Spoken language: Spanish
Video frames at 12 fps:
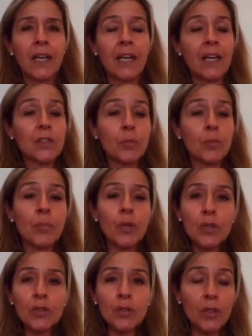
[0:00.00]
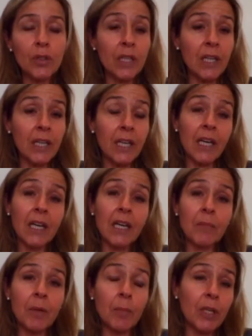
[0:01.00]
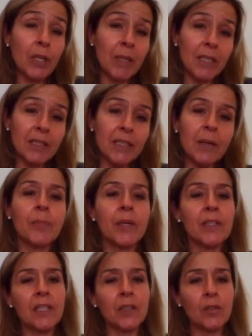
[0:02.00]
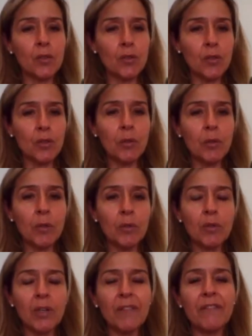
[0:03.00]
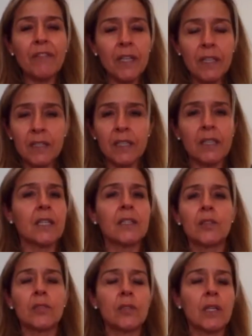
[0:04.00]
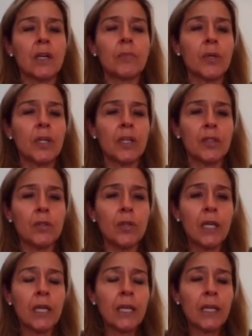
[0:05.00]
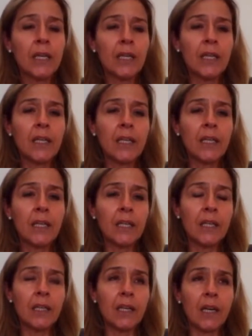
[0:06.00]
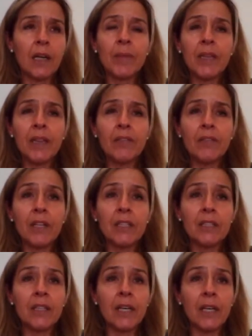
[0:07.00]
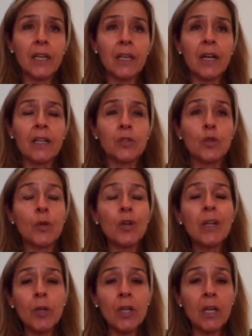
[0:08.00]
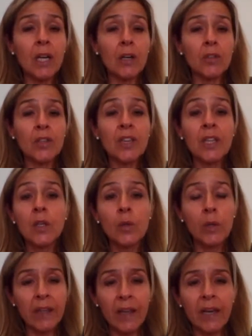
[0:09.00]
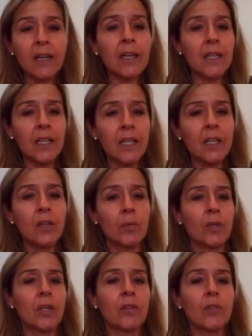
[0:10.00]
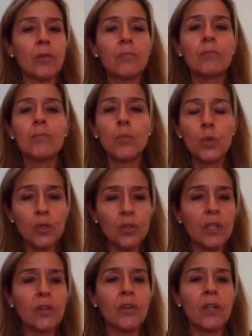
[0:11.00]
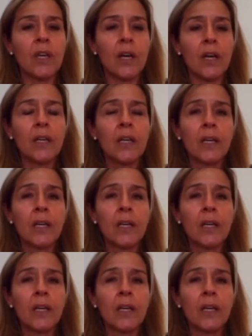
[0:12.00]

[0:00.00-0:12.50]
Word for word: es asombroso y les queda en la memoria para siempre. Así que nosotros como productoras felices de estar haciendo este campeonato y, y realmente felicitar a Soprole por la continuidad que ha tenido, porque son muchos años ya